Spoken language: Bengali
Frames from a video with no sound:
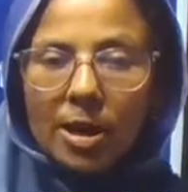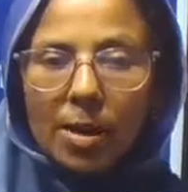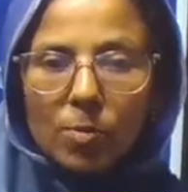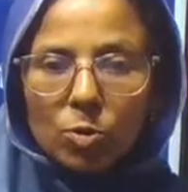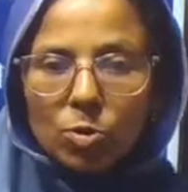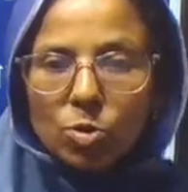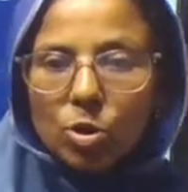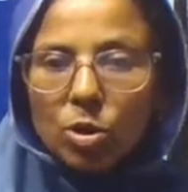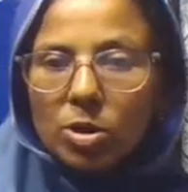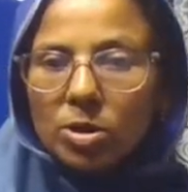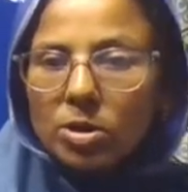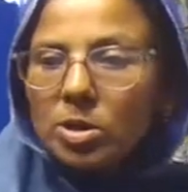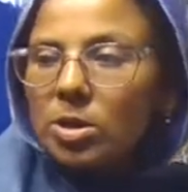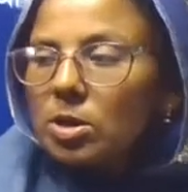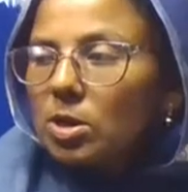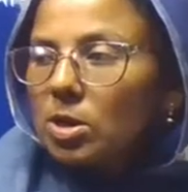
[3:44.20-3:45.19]
আমন্ত্রণ
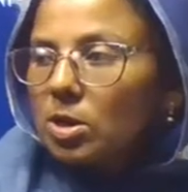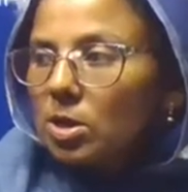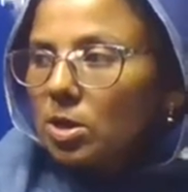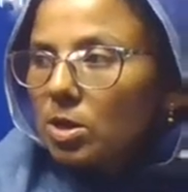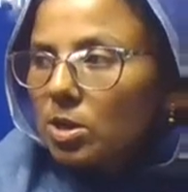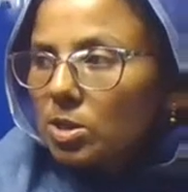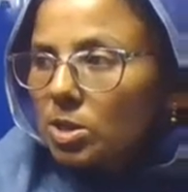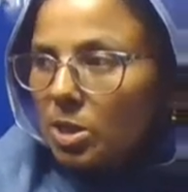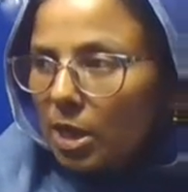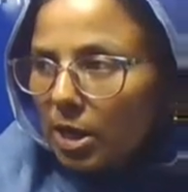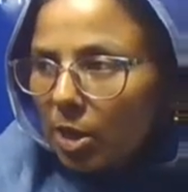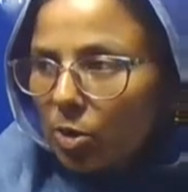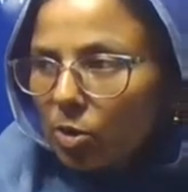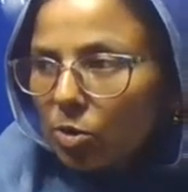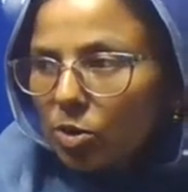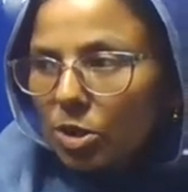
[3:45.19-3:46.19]

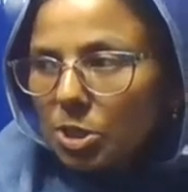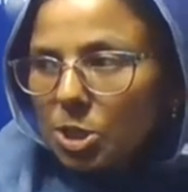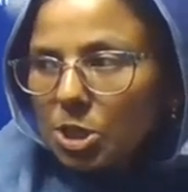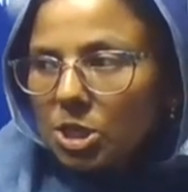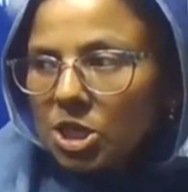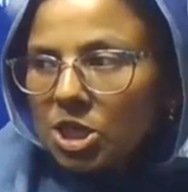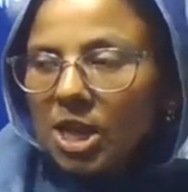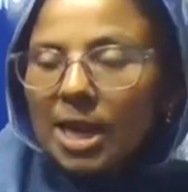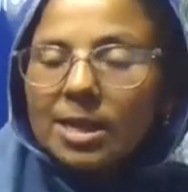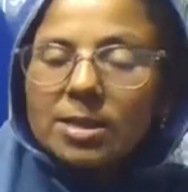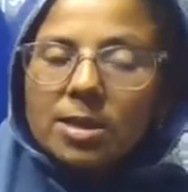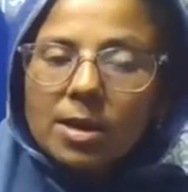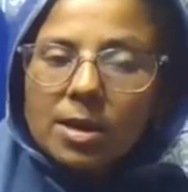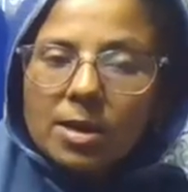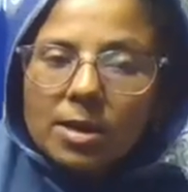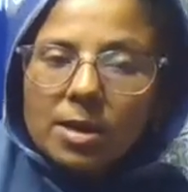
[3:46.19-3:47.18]
জানানো হয়েছে
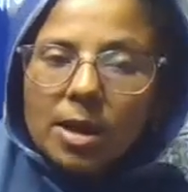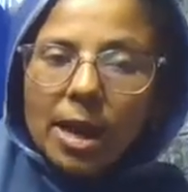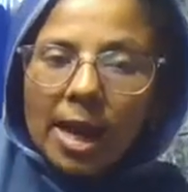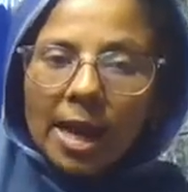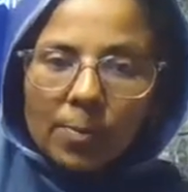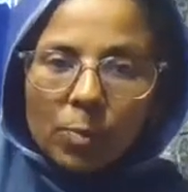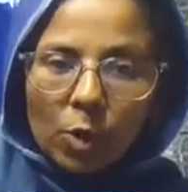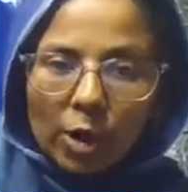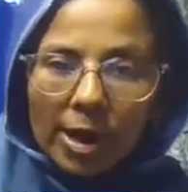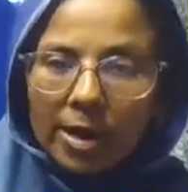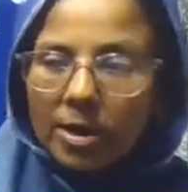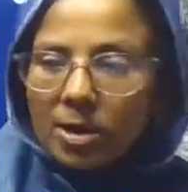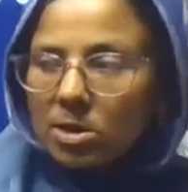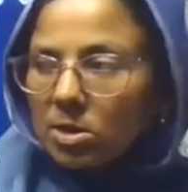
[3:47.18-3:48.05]
শালিধান এক প্রকার